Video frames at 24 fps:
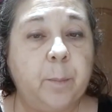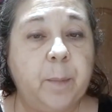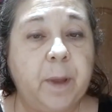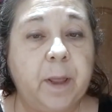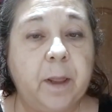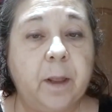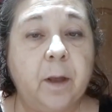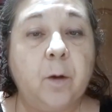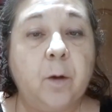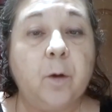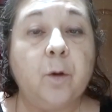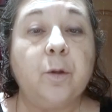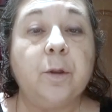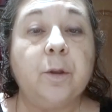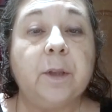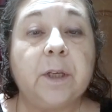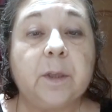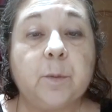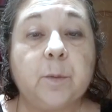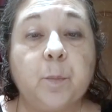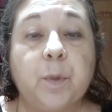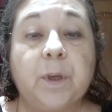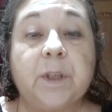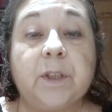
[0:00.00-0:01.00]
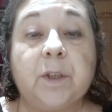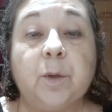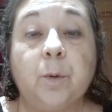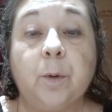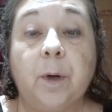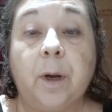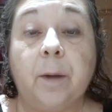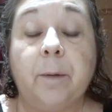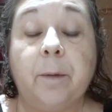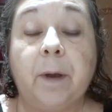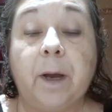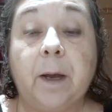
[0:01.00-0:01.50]
médico después de
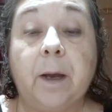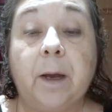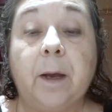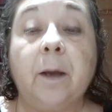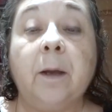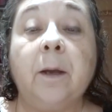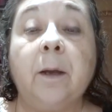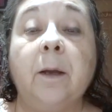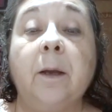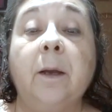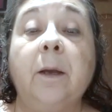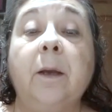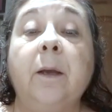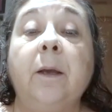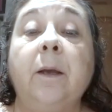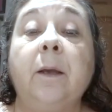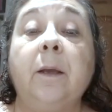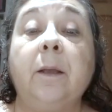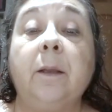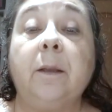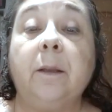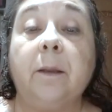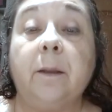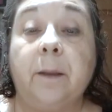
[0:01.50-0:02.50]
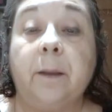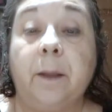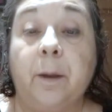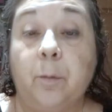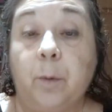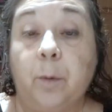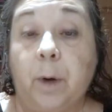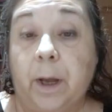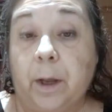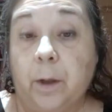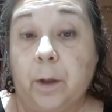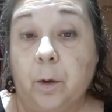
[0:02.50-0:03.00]
una baja de
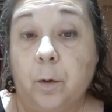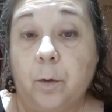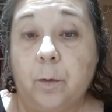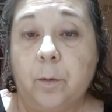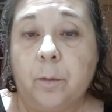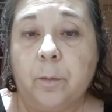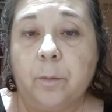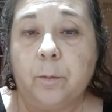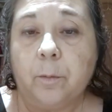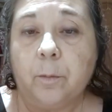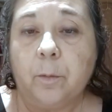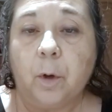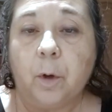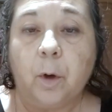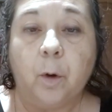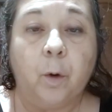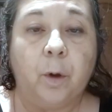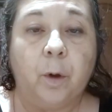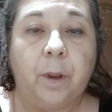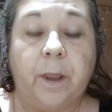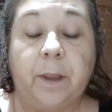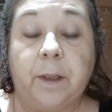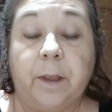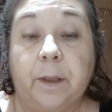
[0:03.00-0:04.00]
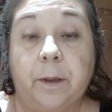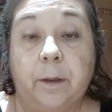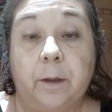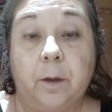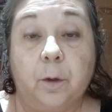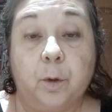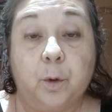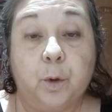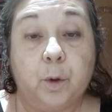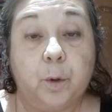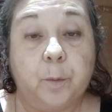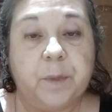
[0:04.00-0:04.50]
un año o de
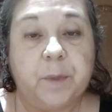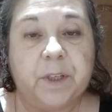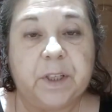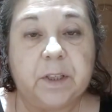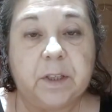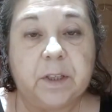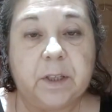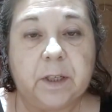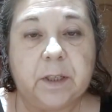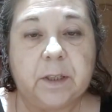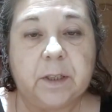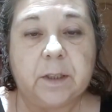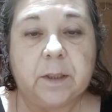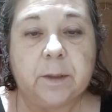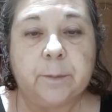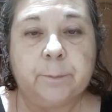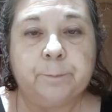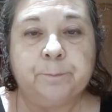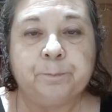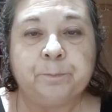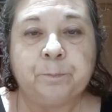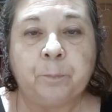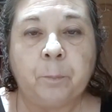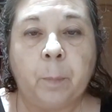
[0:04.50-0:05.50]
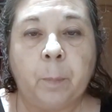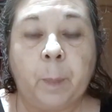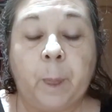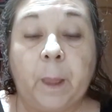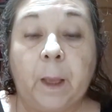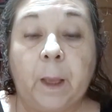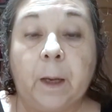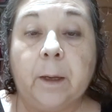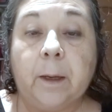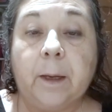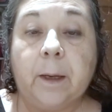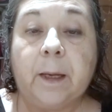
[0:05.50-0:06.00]
18 meses.
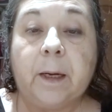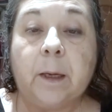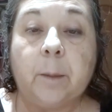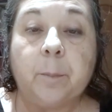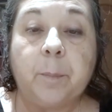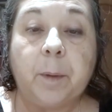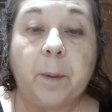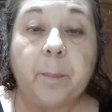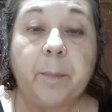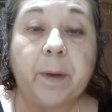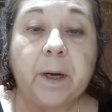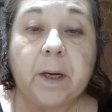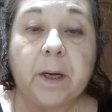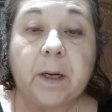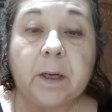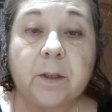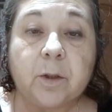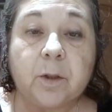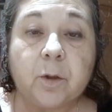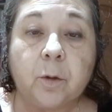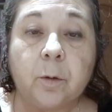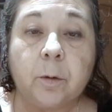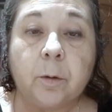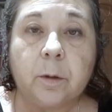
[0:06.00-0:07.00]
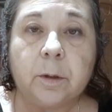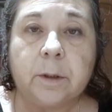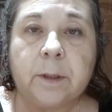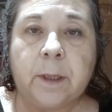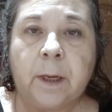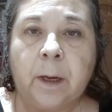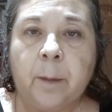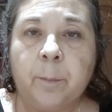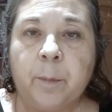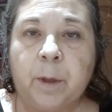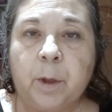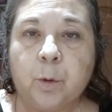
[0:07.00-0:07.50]
En el primer caso
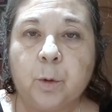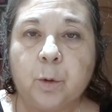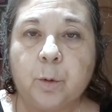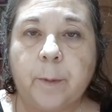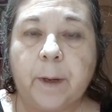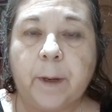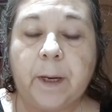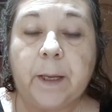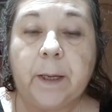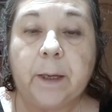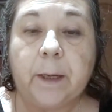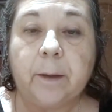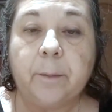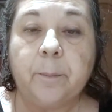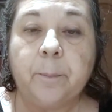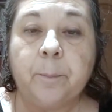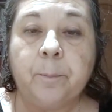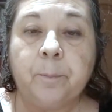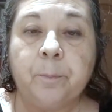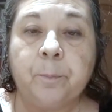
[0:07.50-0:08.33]
de la minusvalía,